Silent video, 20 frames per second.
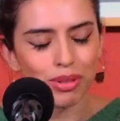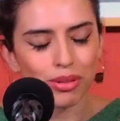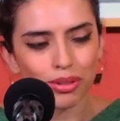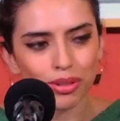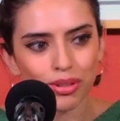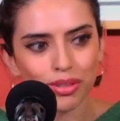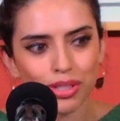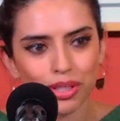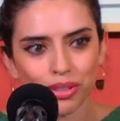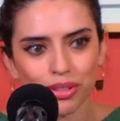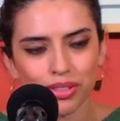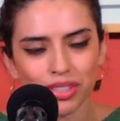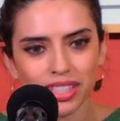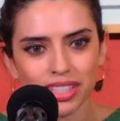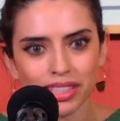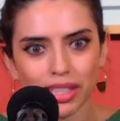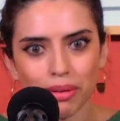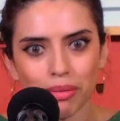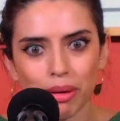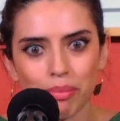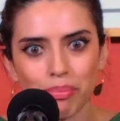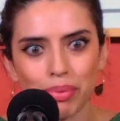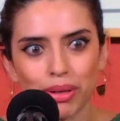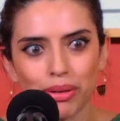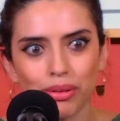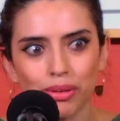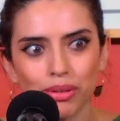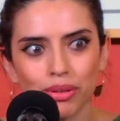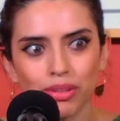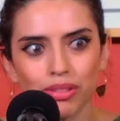me acuerdo si José estaba,
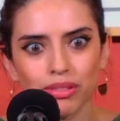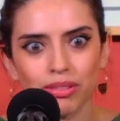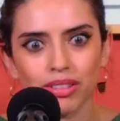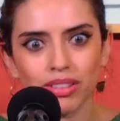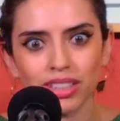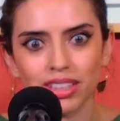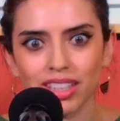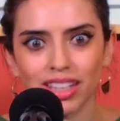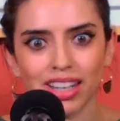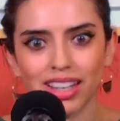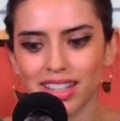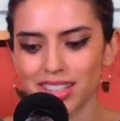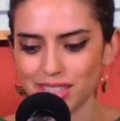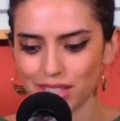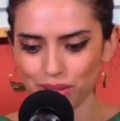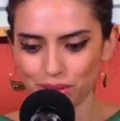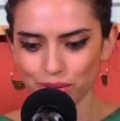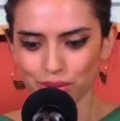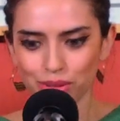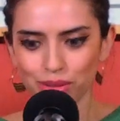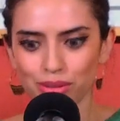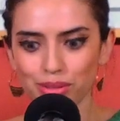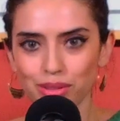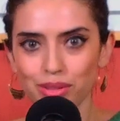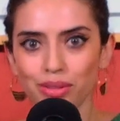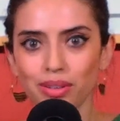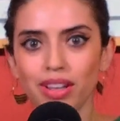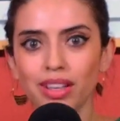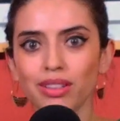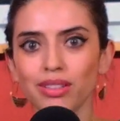pero literal así, nosotros
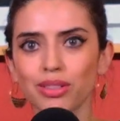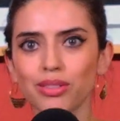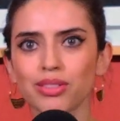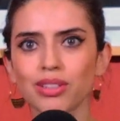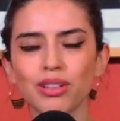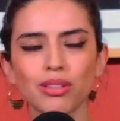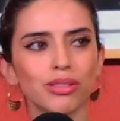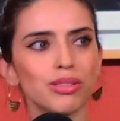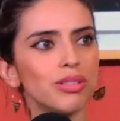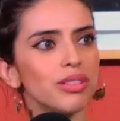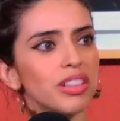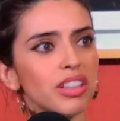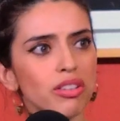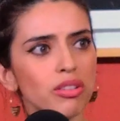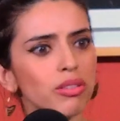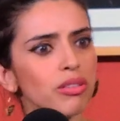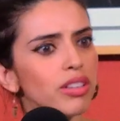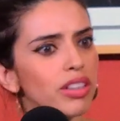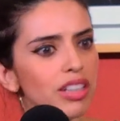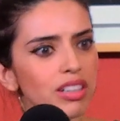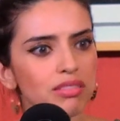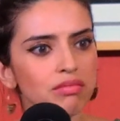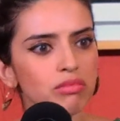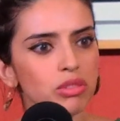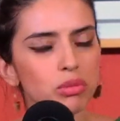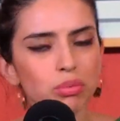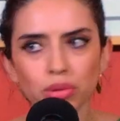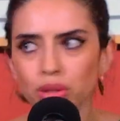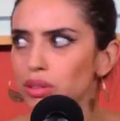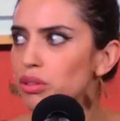de un lado y ellos del otro, dijeron, oigan,
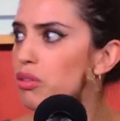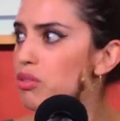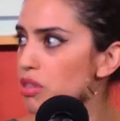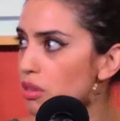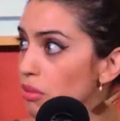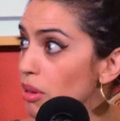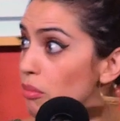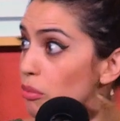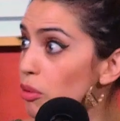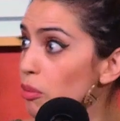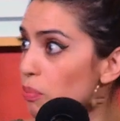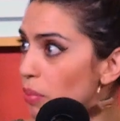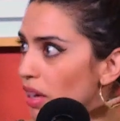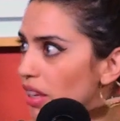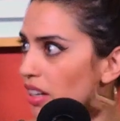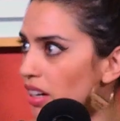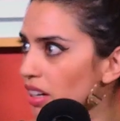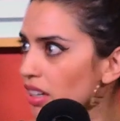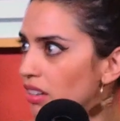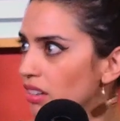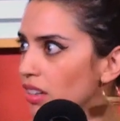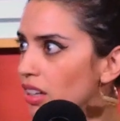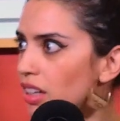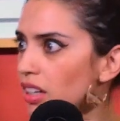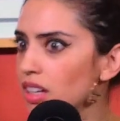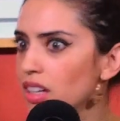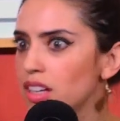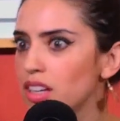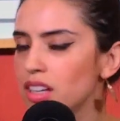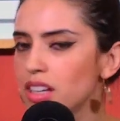su proyecto se ve muy padre,
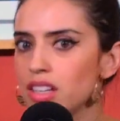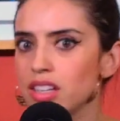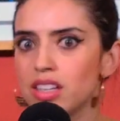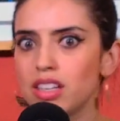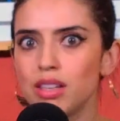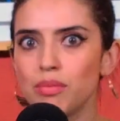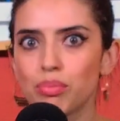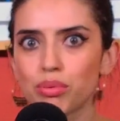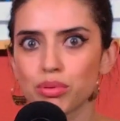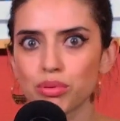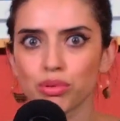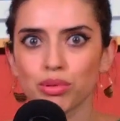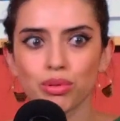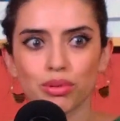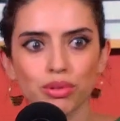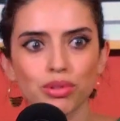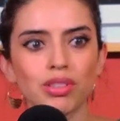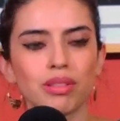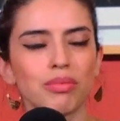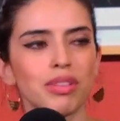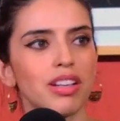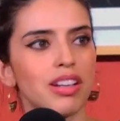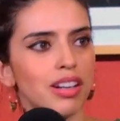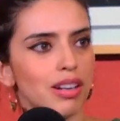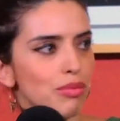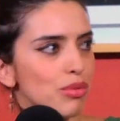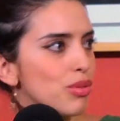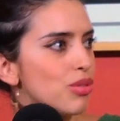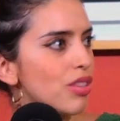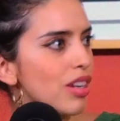y pues nosotros también
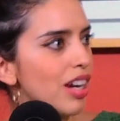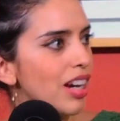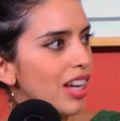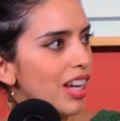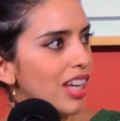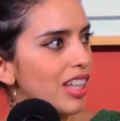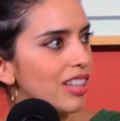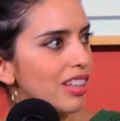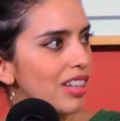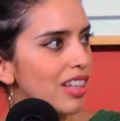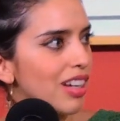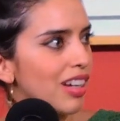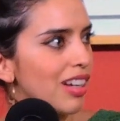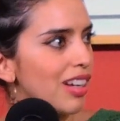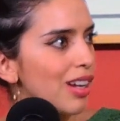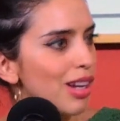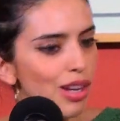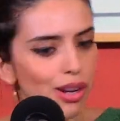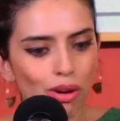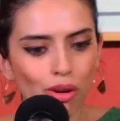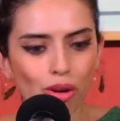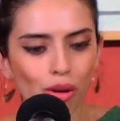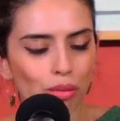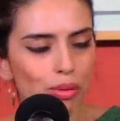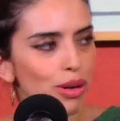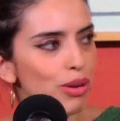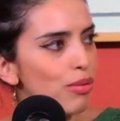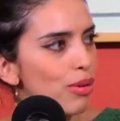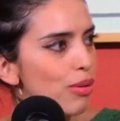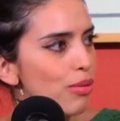queremos traer gente
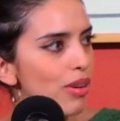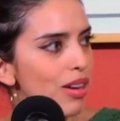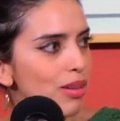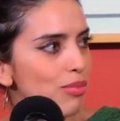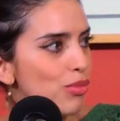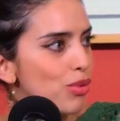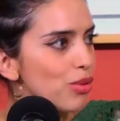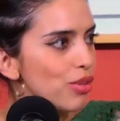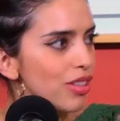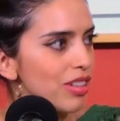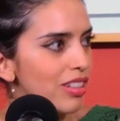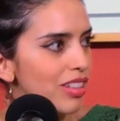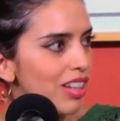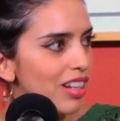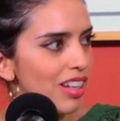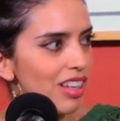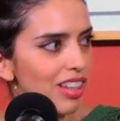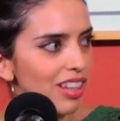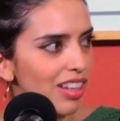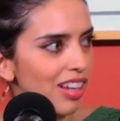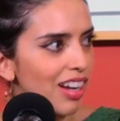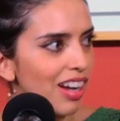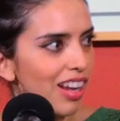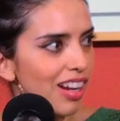joven, nueva y muy llena de